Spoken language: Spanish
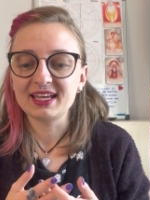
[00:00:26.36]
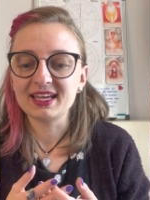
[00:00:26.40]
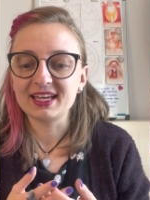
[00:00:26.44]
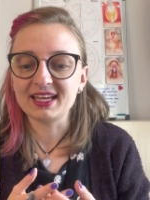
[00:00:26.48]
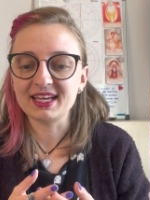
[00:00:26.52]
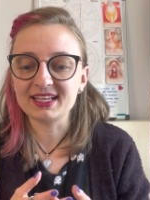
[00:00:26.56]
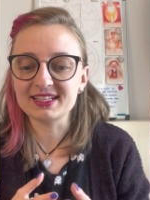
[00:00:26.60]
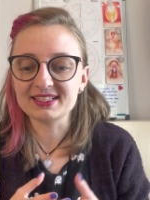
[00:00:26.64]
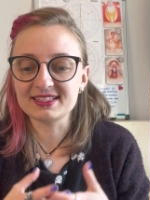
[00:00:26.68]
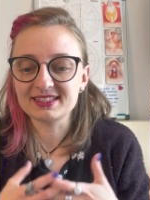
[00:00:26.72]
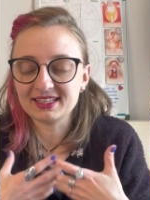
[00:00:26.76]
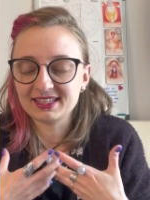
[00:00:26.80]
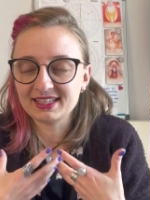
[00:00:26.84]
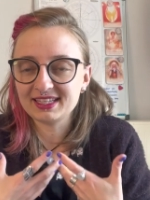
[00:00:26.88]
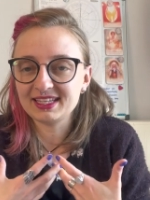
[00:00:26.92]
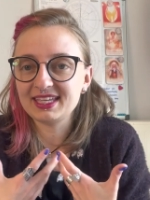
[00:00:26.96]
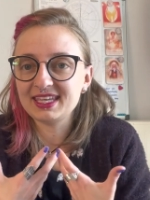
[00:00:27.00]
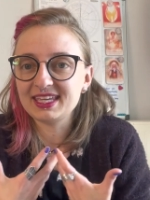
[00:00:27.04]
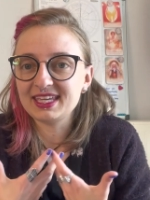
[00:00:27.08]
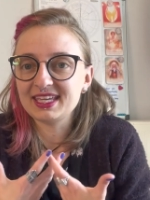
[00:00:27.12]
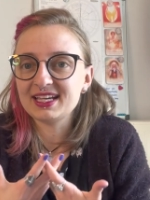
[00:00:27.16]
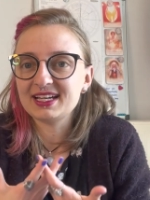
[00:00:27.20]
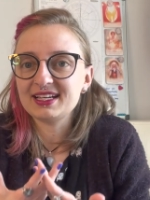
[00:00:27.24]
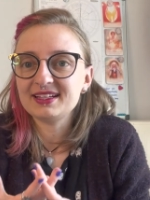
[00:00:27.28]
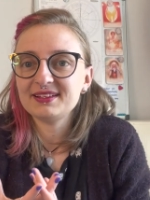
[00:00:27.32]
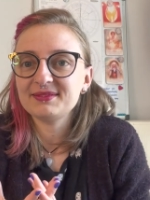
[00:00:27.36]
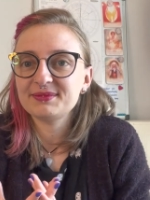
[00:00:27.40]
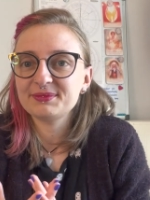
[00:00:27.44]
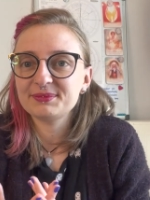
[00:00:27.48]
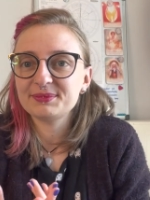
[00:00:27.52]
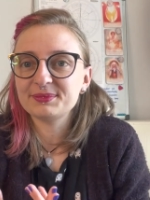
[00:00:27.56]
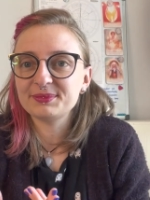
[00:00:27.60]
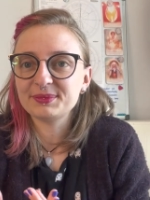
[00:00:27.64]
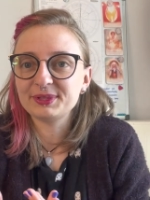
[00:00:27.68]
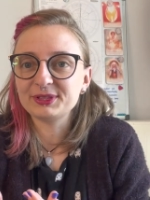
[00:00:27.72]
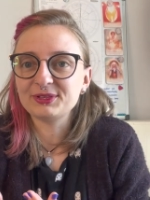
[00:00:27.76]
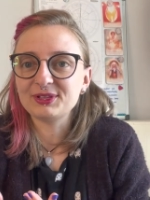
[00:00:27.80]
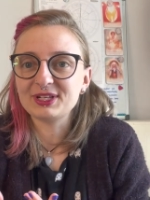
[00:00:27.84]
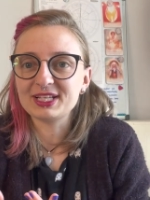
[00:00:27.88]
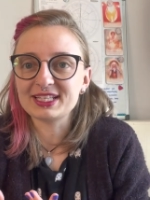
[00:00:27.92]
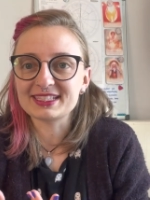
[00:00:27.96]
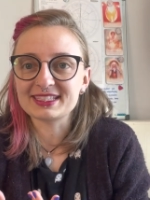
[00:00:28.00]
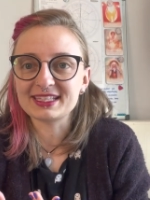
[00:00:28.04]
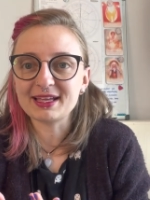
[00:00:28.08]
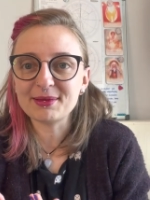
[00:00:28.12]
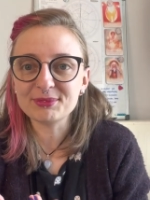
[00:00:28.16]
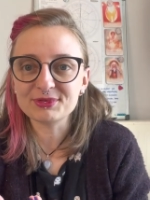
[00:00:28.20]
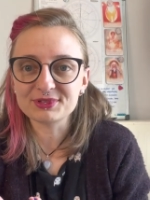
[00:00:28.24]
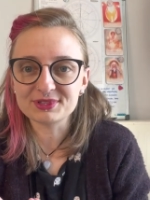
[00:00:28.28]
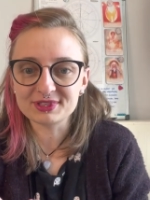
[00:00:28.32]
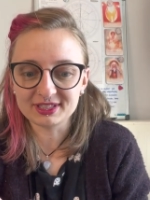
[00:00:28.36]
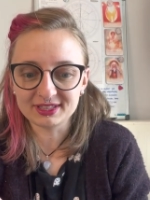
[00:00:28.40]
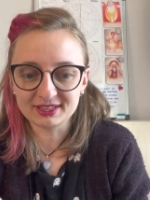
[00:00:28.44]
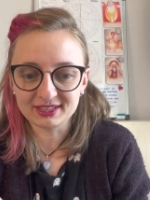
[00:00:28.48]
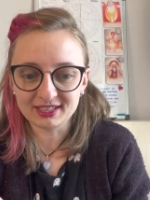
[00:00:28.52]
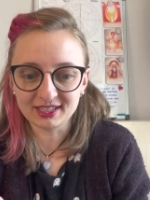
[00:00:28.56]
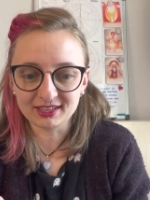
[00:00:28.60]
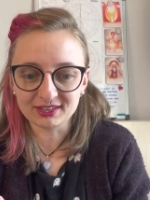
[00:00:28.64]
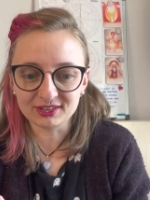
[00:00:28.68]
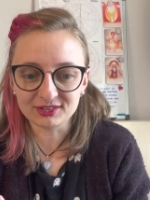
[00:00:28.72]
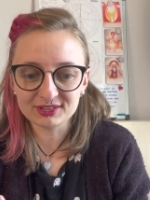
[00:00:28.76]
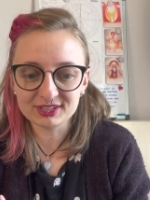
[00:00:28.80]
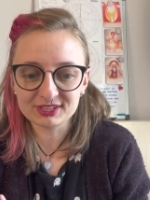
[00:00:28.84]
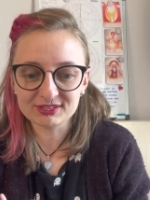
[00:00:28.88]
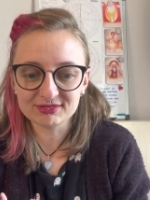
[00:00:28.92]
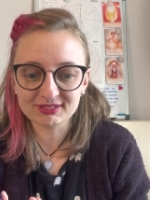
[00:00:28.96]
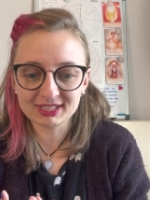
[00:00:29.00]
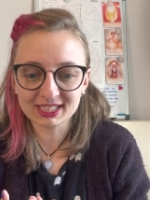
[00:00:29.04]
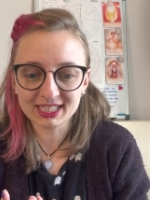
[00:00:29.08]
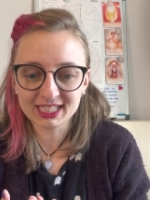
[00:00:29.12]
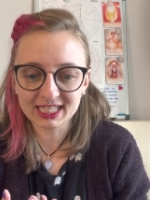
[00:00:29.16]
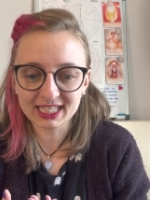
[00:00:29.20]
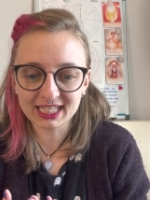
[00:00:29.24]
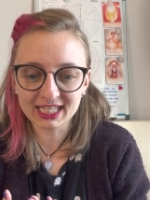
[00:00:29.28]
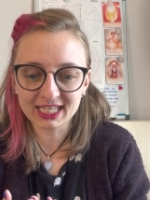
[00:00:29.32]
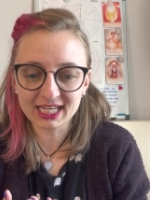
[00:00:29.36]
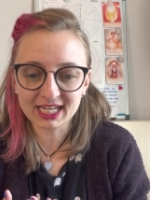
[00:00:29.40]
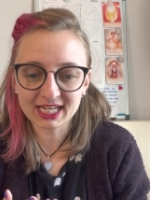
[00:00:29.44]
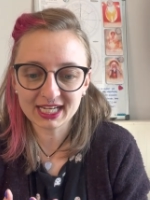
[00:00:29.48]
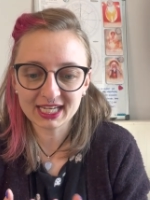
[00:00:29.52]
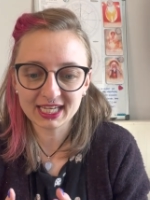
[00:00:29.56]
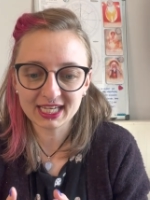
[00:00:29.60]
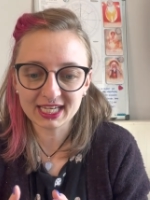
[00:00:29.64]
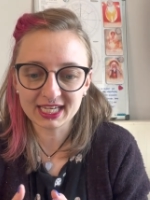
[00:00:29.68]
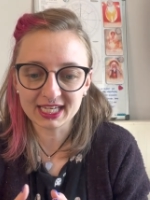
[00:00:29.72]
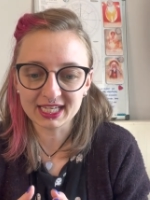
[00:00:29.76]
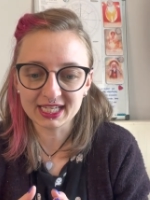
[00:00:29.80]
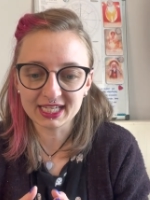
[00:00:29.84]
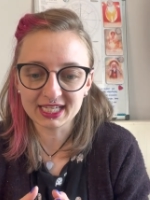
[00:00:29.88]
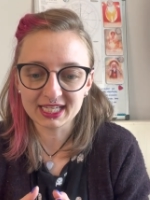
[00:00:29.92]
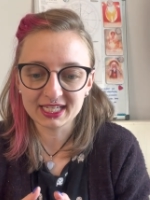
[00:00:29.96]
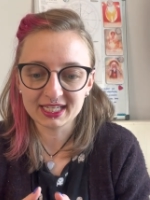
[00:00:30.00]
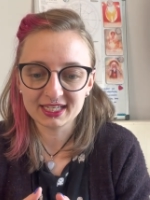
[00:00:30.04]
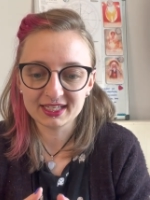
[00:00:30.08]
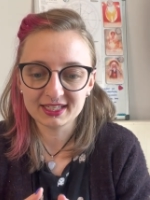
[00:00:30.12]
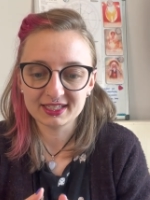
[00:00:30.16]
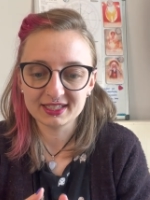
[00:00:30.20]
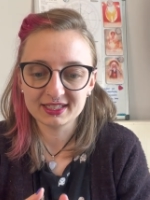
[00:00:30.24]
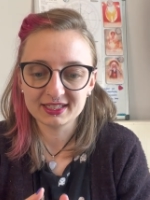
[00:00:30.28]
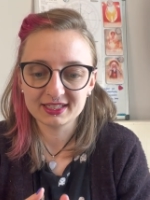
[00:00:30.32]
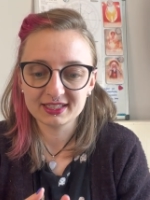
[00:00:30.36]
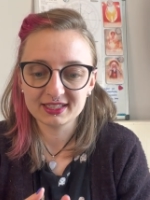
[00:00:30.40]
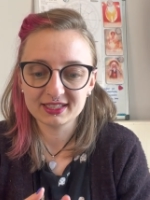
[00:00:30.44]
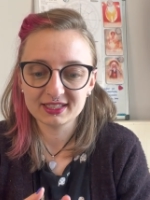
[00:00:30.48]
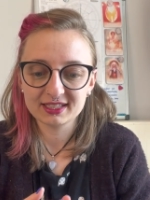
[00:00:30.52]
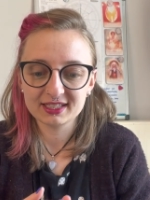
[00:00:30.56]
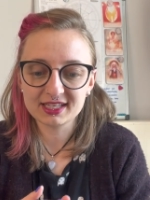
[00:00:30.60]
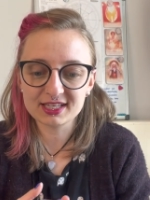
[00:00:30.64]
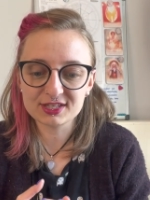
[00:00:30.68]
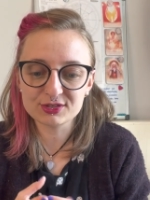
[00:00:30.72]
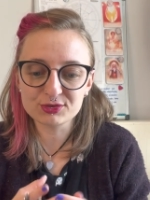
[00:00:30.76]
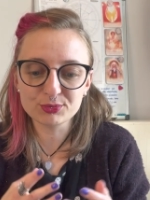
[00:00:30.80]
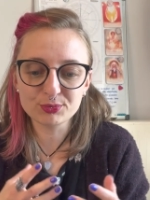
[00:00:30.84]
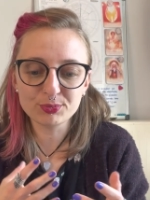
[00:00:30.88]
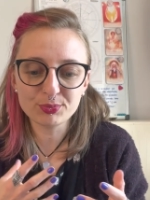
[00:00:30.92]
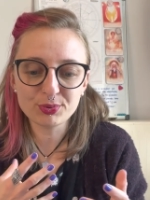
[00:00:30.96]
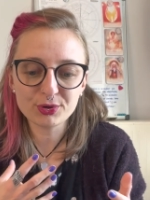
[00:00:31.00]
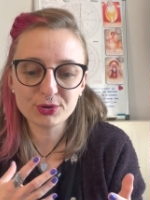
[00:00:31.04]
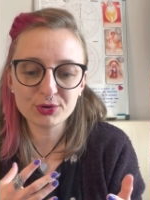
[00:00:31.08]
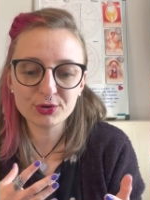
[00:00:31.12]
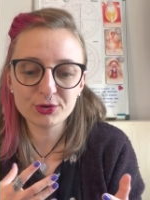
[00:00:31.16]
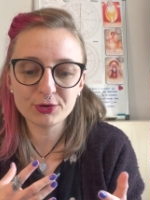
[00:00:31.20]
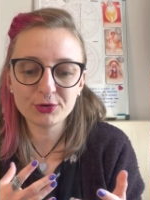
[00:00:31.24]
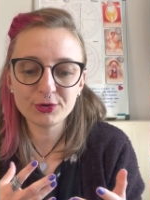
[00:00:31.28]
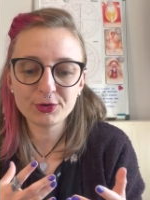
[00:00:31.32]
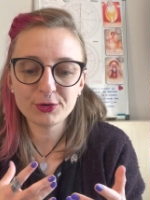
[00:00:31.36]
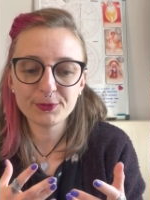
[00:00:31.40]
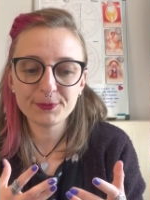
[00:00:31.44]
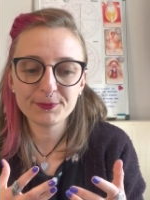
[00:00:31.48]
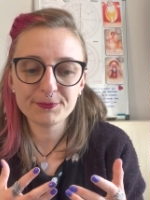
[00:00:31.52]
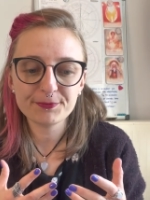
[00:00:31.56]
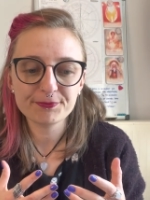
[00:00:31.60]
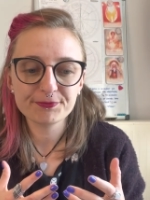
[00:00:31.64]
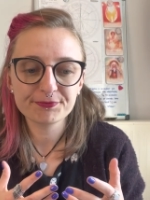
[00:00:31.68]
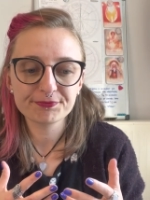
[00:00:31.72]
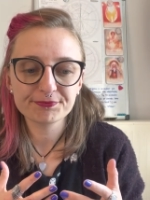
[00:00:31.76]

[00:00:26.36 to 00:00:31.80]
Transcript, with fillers: esta energía, bueno, la estamos sintiendo, es una energía que que es un poco,